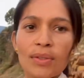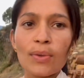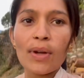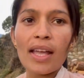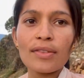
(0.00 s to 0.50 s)
सो
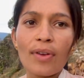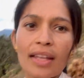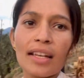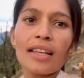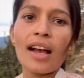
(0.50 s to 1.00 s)
गाइज
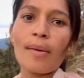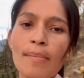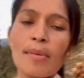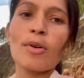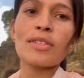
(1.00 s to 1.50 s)
फाइनली अब
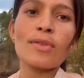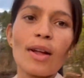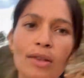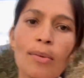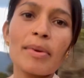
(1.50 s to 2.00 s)
मैं पहुंचने
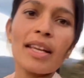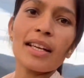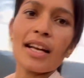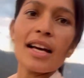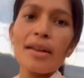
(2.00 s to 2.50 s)
वाली हूँ अपने
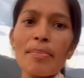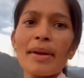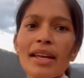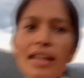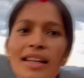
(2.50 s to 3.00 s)
घर
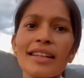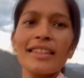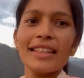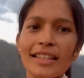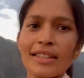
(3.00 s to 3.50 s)
पे
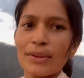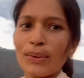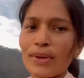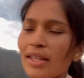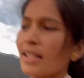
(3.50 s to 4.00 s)

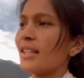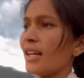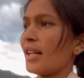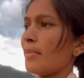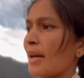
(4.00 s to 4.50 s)
थोड़ी ही
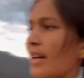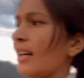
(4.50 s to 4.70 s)
देर में